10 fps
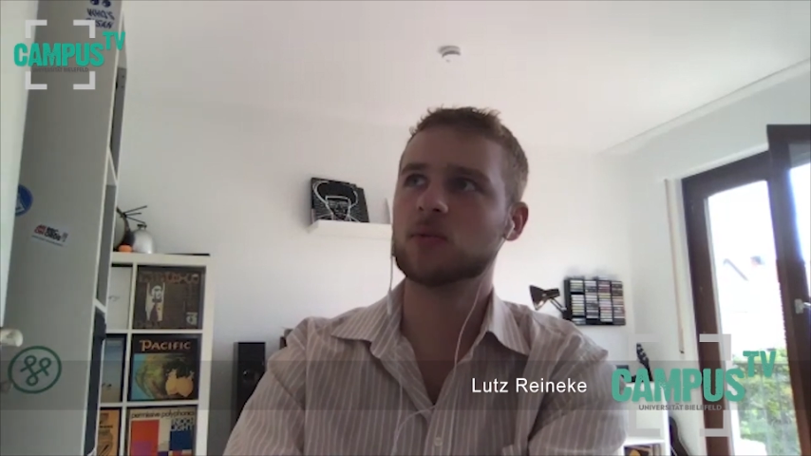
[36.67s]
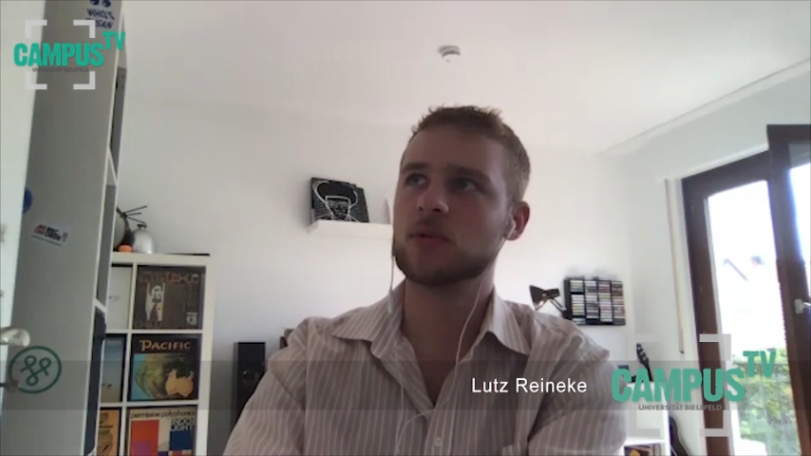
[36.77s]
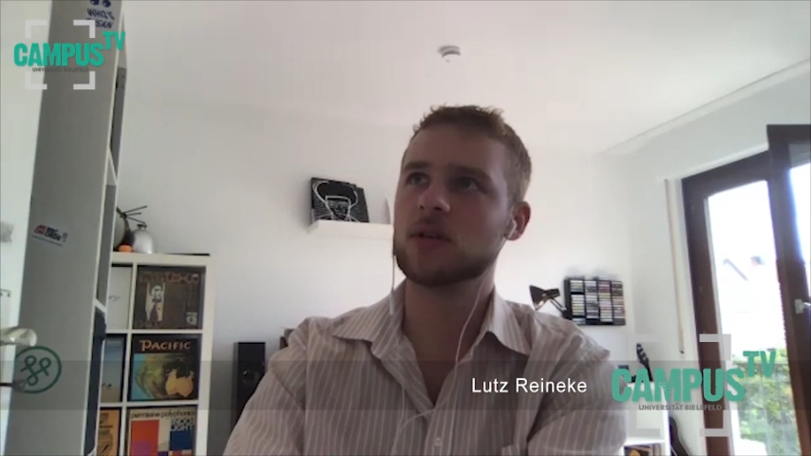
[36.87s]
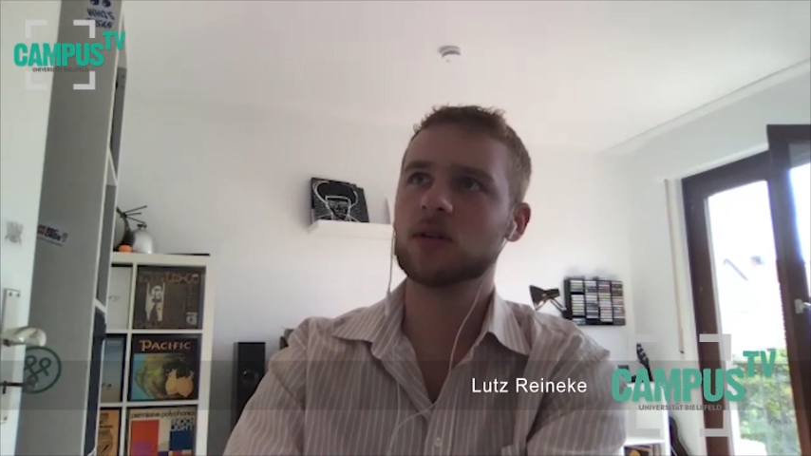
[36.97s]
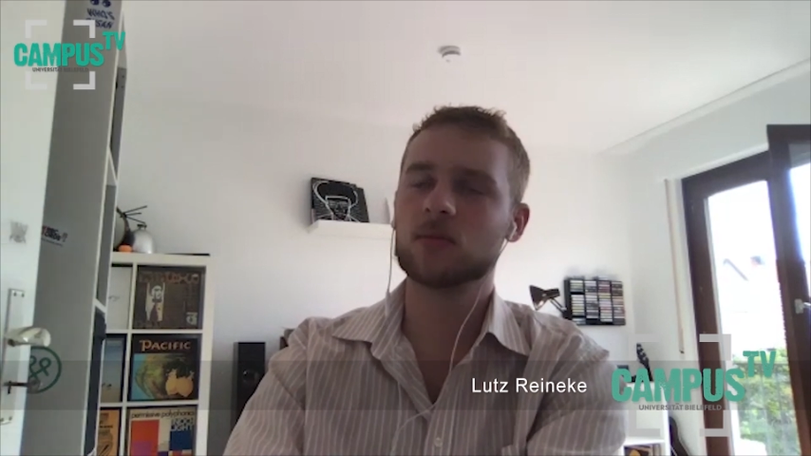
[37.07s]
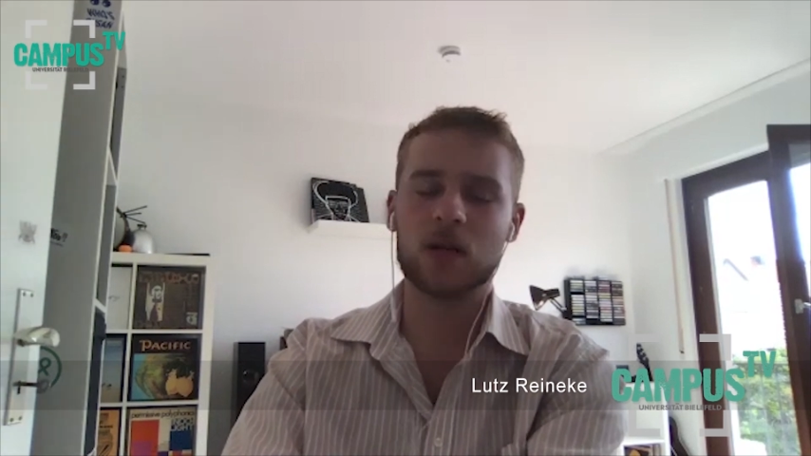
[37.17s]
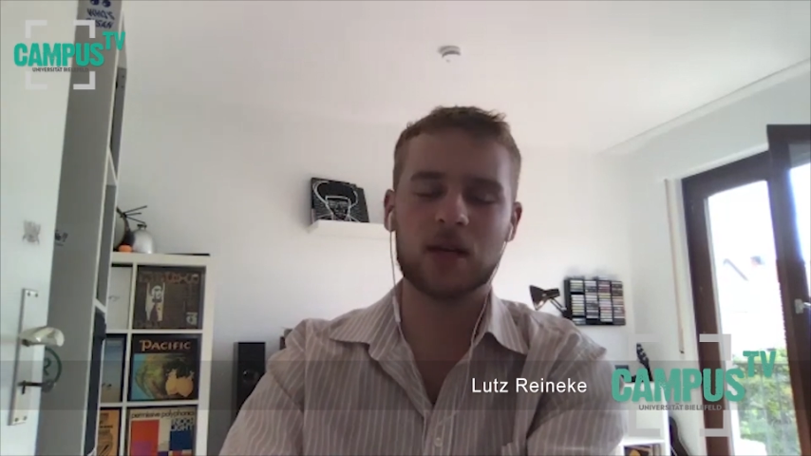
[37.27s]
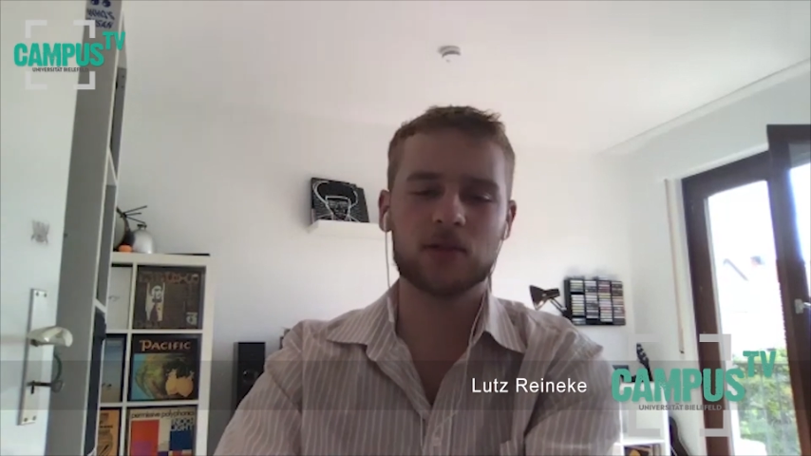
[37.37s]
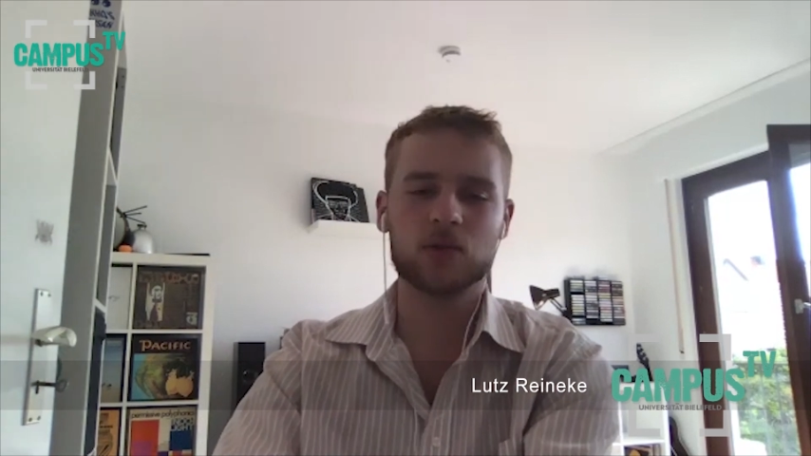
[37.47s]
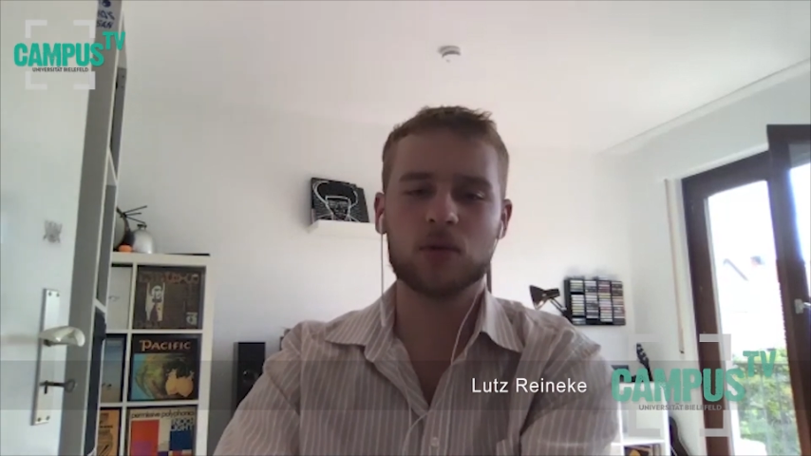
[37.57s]
Musik
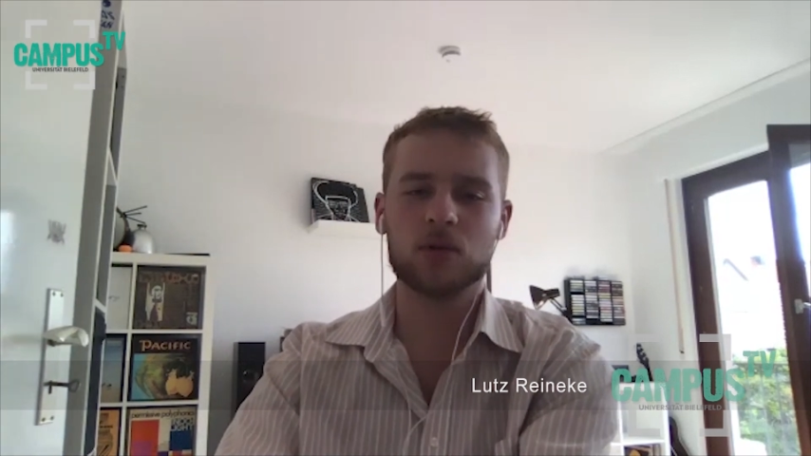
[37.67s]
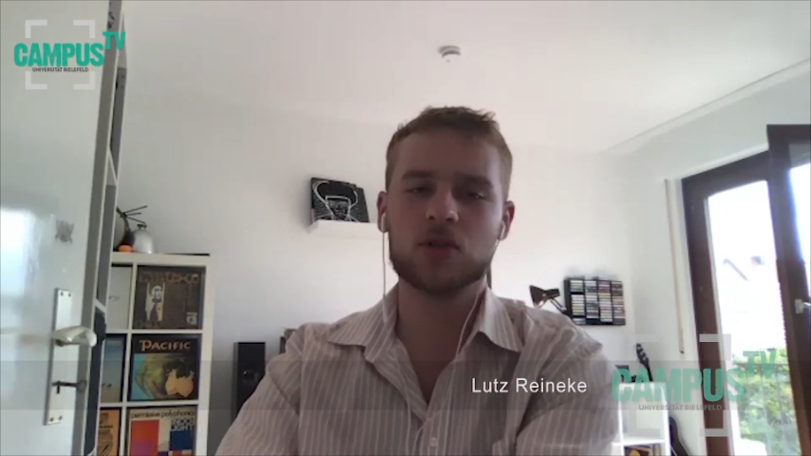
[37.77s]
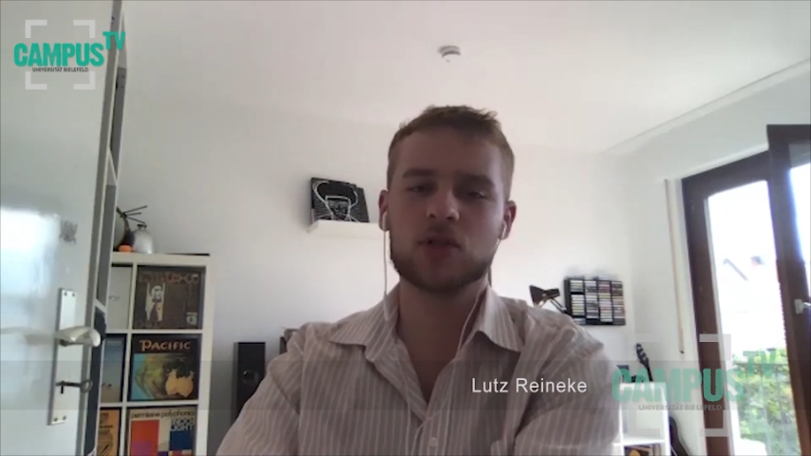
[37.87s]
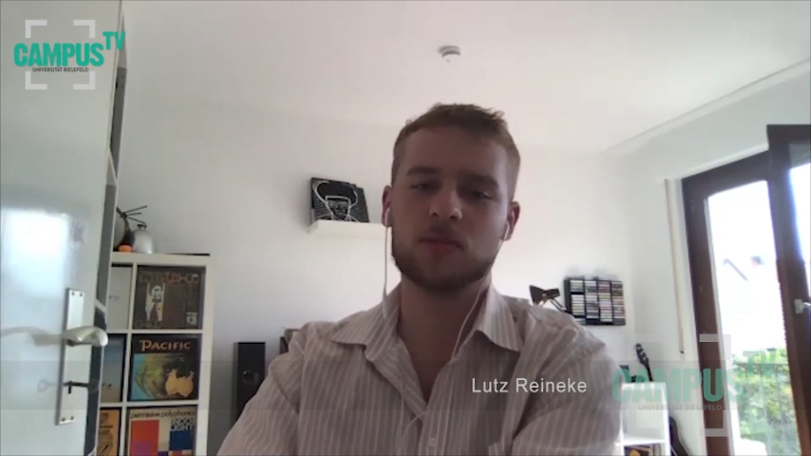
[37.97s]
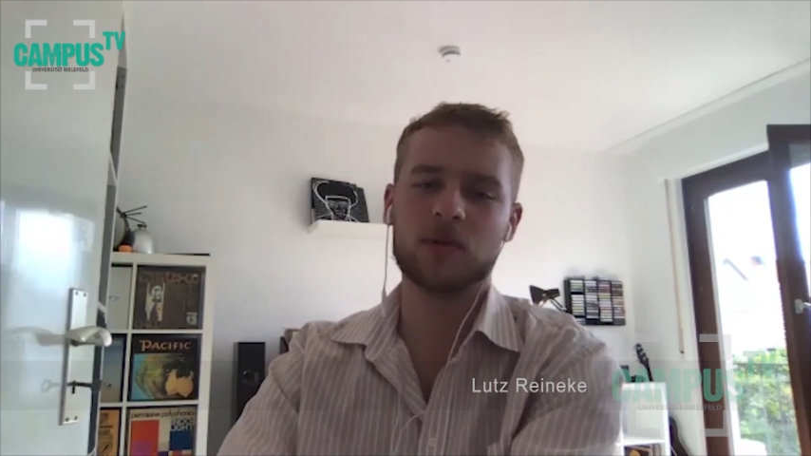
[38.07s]
elektronisch.